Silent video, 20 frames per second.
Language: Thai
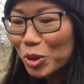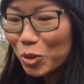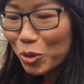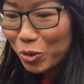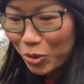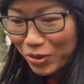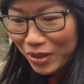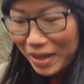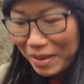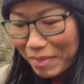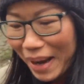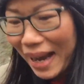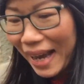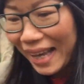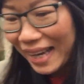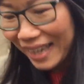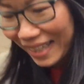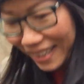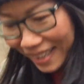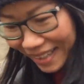ตุอยู่ในบ้าน
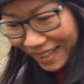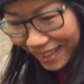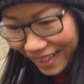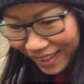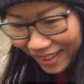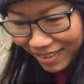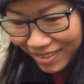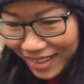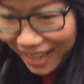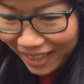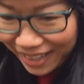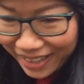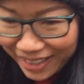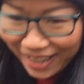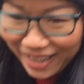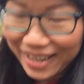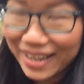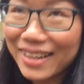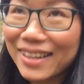อะไรอย่างเงี้ยค่ะเขาอยากให้ไอ